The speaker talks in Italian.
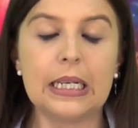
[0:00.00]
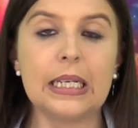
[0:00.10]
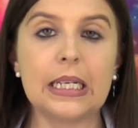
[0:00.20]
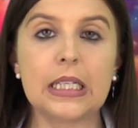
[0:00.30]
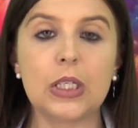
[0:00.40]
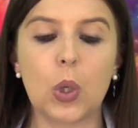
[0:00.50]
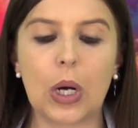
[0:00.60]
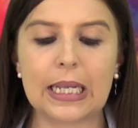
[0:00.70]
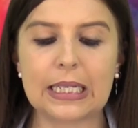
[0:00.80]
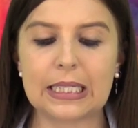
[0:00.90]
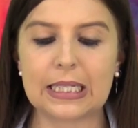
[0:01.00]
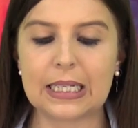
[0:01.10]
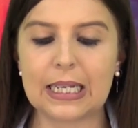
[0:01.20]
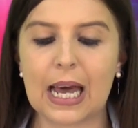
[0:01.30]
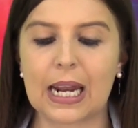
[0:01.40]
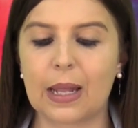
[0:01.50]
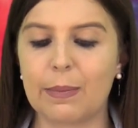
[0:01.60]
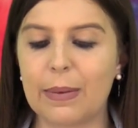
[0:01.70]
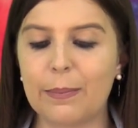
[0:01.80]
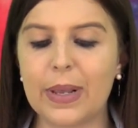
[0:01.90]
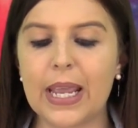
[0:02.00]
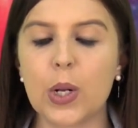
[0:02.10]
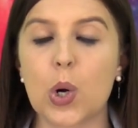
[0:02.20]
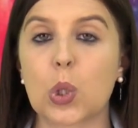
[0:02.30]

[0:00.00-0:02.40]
Iniziò a disegnare da bambino